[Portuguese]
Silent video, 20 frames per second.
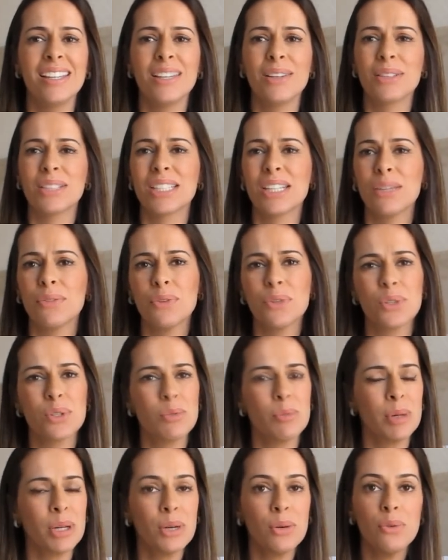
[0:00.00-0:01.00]
E eu achei que ficou
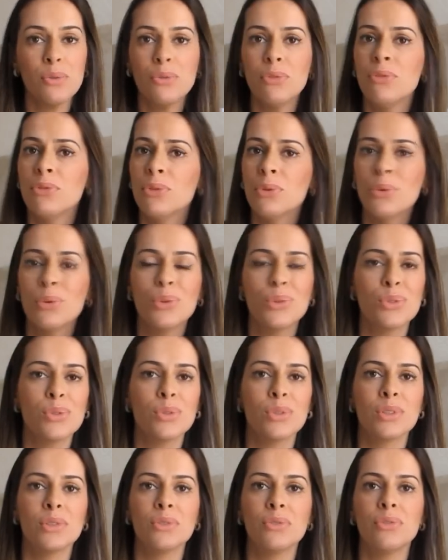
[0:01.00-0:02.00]
super
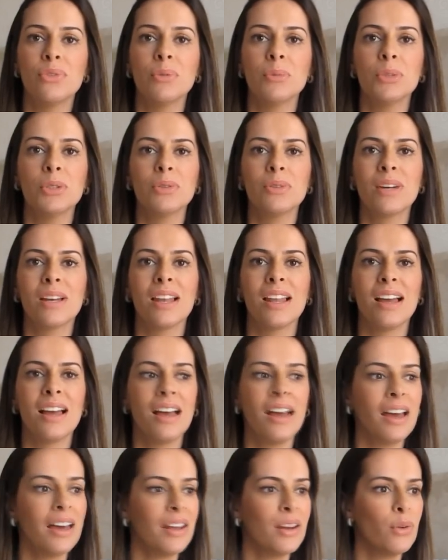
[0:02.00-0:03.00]
confuso, eu não fui muito
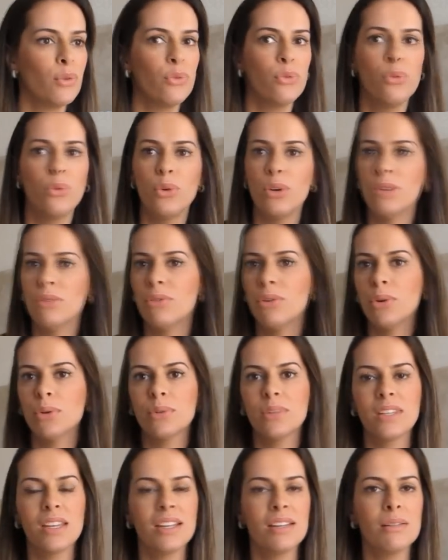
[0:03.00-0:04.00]
clara, eu fui e
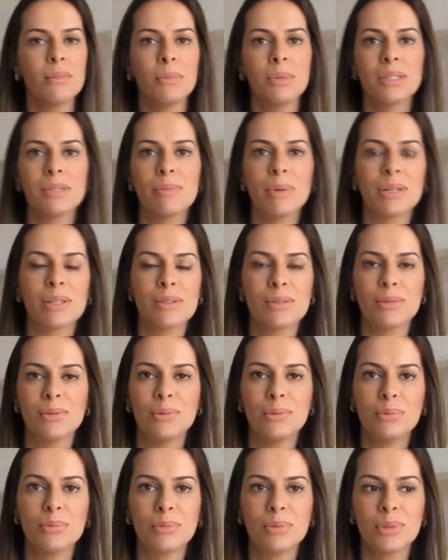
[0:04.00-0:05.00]
voltei no mesmo
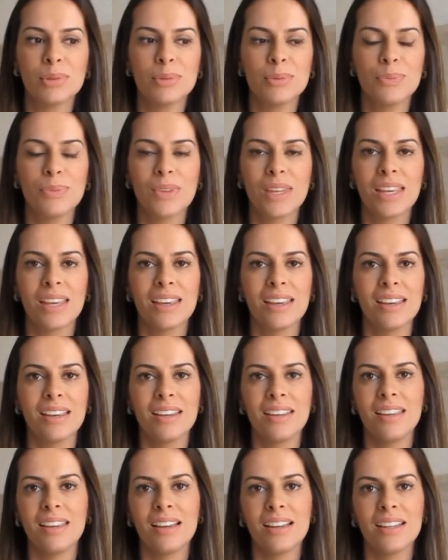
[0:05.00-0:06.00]
assunto.
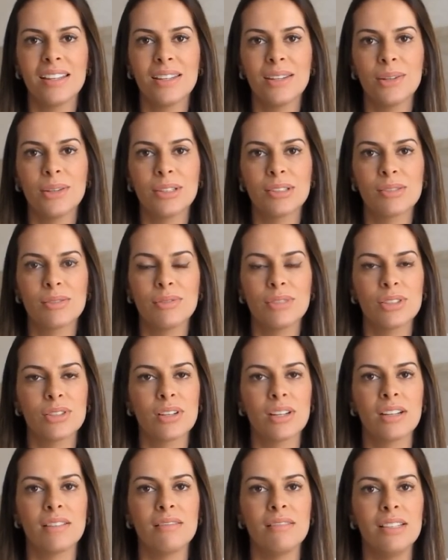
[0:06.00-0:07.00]
E aí eu resolvi
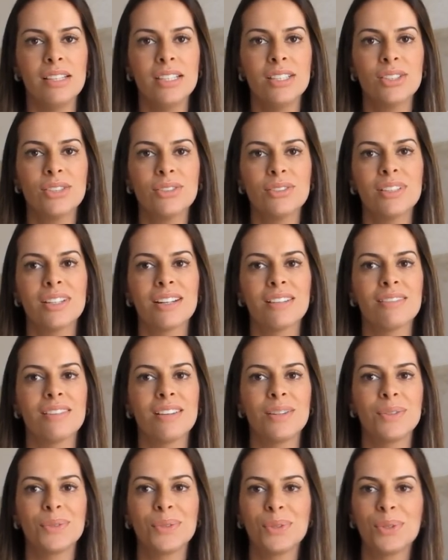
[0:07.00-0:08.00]
jogar no lixo,
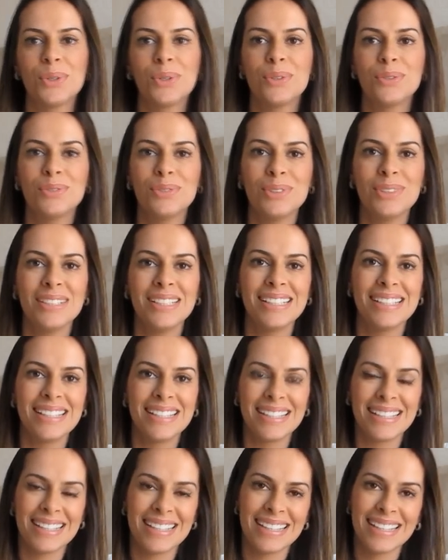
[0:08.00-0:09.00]
gravar um novo,
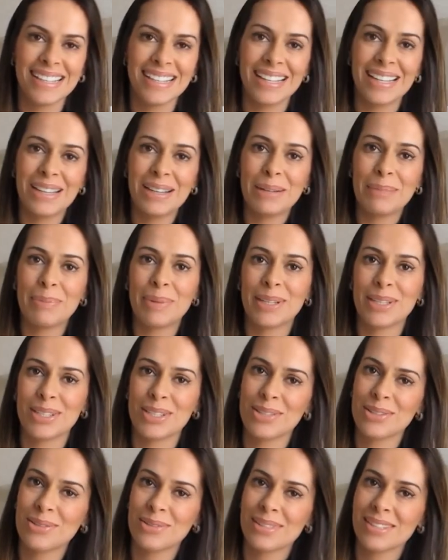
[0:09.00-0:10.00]
é, pra
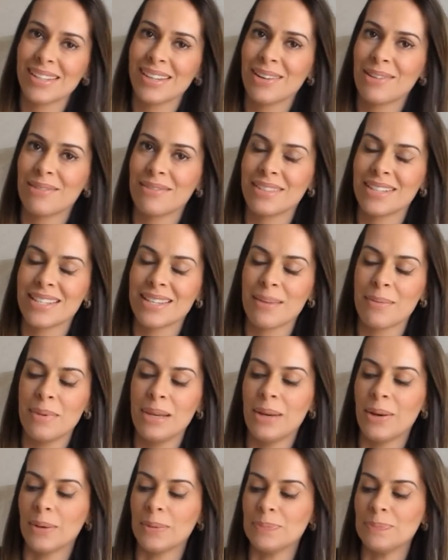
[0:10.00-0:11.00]
gente conseguir conversar
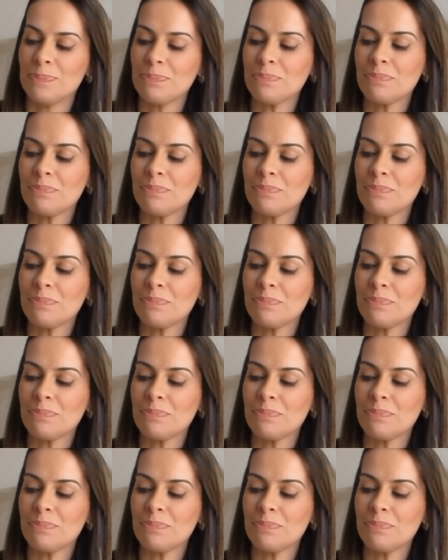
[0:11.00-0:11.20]
melhor.